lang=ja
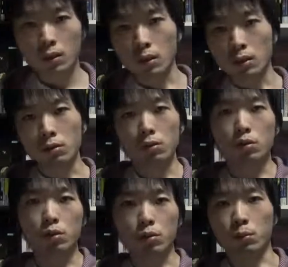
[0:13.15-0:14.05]
殴
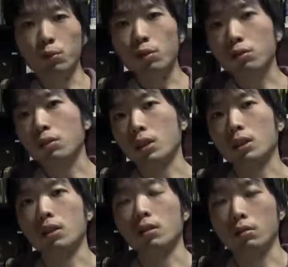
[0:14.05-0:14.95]
るという暴力だ
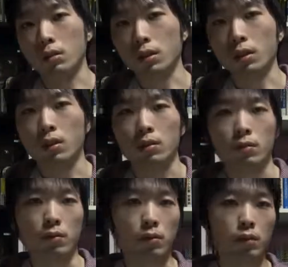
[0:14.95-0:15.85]
けではなくて
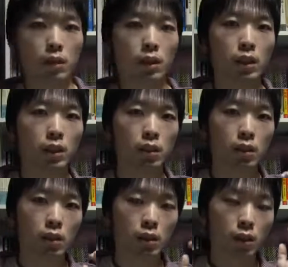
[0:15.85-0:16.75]

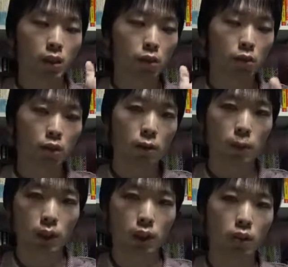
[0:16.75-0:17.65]
人を
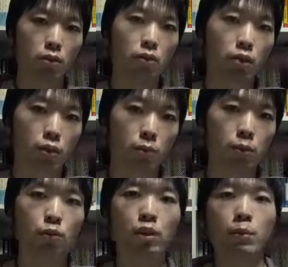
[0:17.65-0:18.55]
ねバッシングする
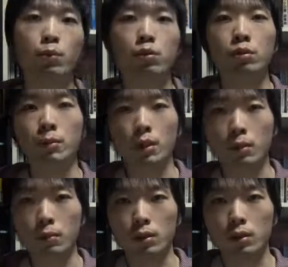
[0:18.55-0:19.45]
暴言も含ま
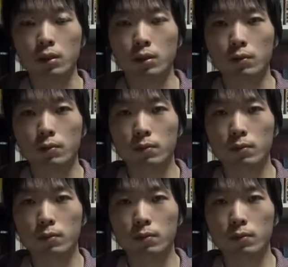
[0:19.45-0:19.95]
れています